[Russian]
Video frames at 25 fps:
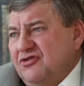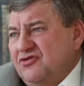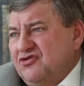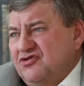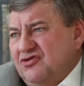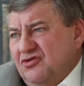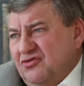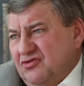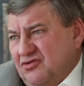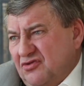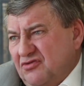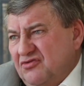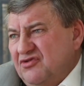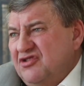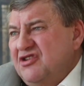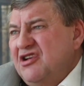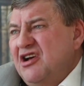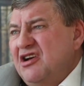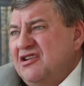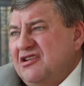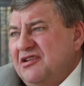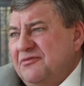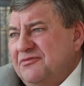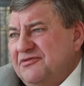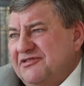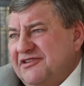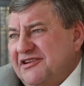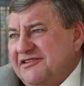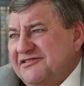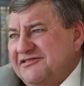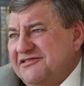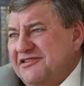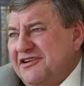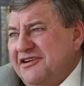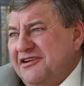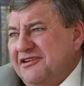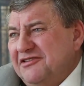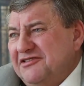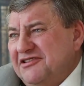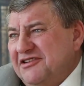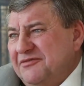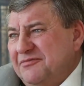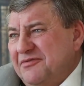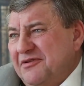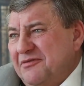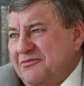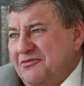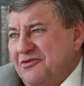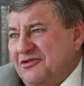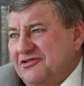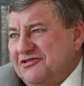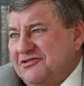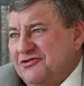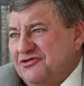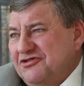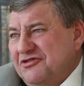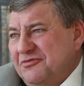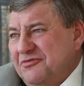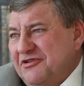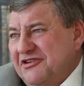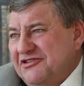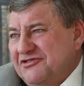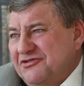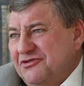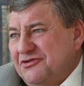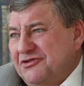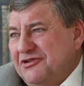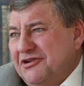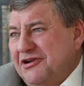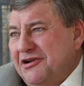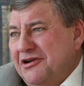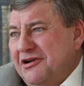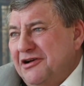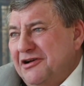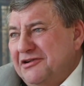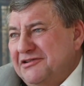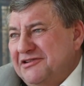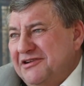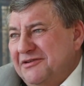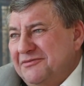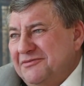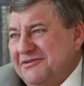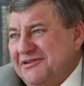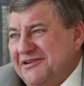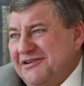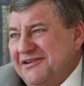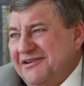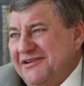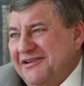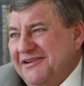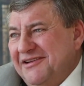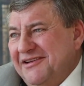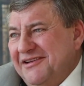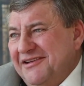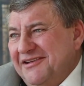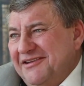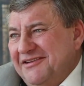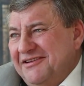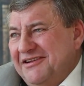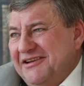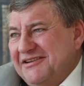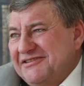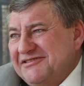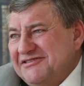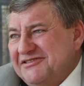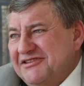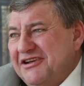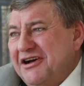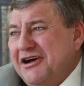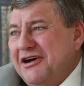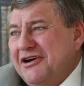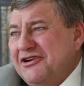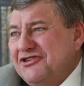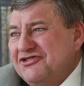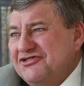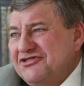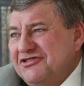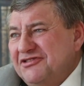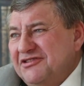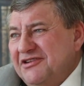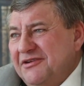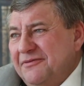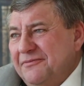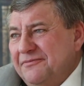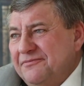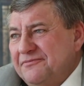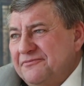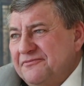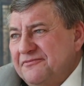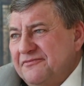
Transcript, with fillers: то, что вот он, я там сказал, типа, мол, слушай меня сюда, там, да, я старший, там.